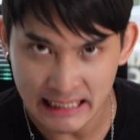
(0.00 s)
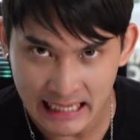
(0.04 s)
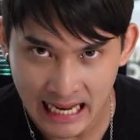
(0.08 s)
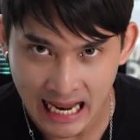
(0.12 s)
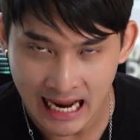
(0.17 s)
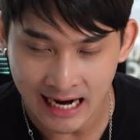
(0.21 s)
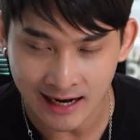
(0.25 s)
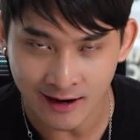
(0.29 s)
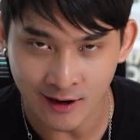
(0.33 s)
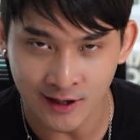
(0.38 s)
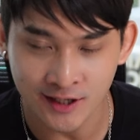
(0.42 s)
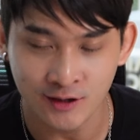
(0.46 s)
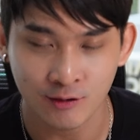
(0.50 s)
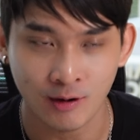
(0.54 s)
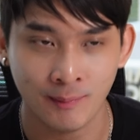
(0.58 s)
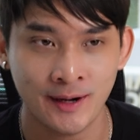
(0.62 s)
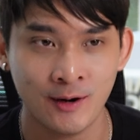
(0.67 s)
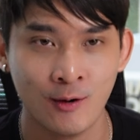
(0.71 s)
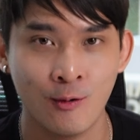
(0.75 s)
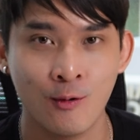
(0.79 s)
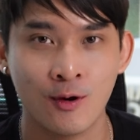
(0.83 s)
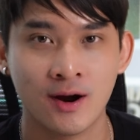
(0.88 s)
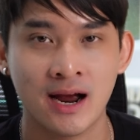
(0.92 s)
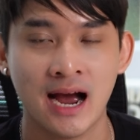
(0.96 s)
ที่นั่งก็ถือว่า
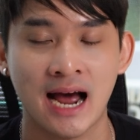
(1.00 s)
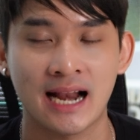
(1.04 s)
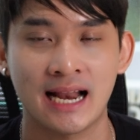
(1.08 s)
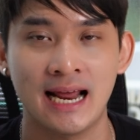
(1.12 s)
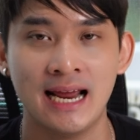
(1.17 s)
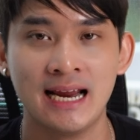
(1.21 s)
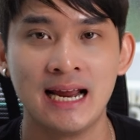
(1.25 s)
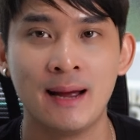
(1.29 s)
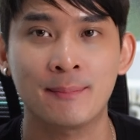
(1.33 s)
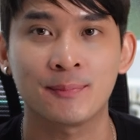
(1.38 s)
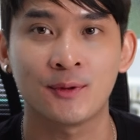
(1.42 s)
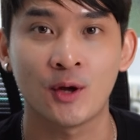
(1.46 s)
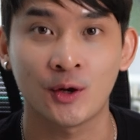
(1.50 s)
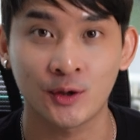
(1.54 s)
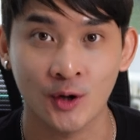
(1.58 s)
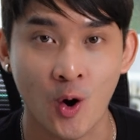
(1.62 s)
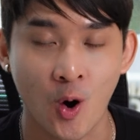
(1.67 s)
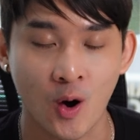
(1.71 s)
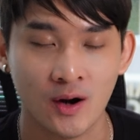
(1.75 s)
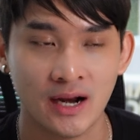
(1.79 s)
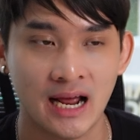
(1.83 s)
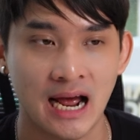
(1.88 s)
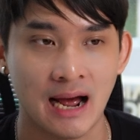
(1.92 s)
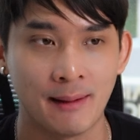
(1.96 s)
เป็นโอกาสให้กับน้
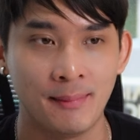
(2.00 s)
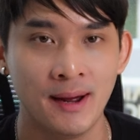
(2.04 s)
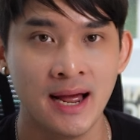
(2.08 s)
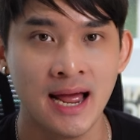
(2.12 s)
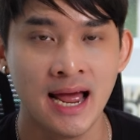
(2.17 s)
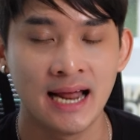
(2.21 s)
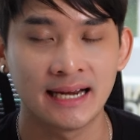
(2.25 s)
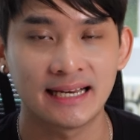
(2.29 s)
อง ๆ นะครับ